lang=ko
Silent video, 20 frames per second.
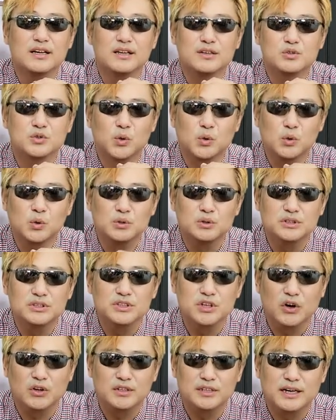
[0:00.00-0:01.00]

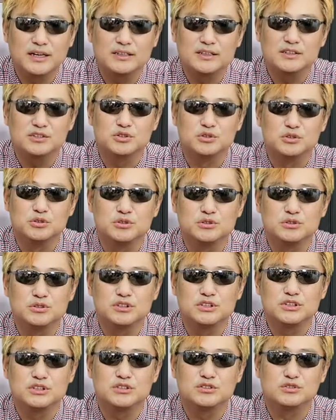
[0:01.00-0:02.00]
좋은 영향을 줄
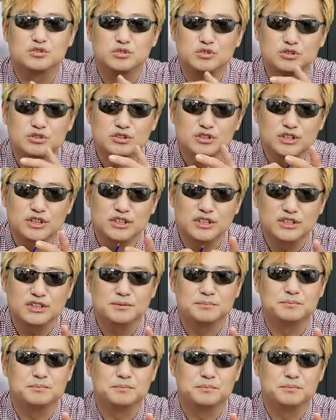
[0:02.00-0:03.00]
수
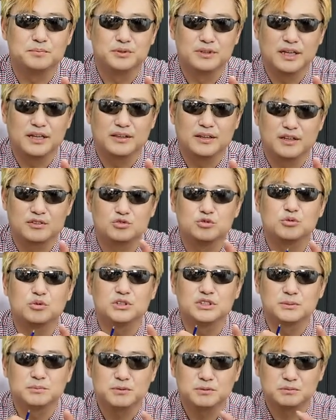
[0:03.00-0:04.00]
있는 분한테,
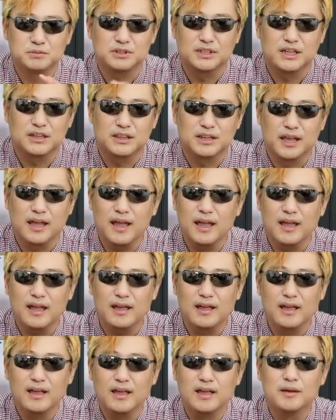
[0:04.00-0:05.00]
주고 싶은 분한테
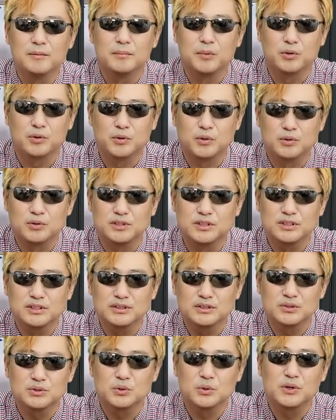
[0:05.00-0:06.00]

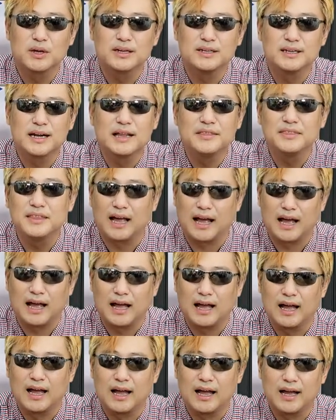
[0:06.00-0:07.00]
보통은 소개를 한다.
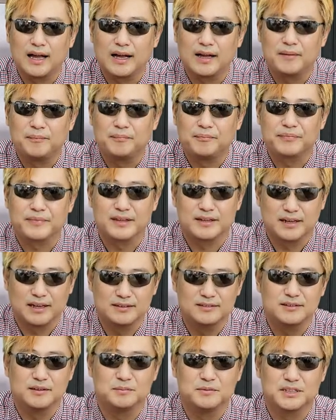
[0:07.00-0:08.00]

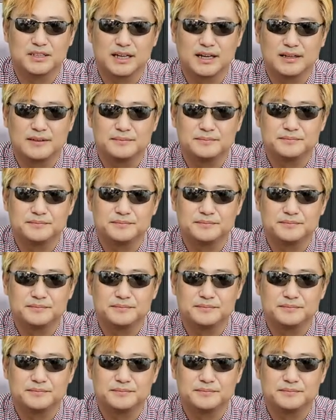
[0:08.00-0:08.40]
라는 겁니다.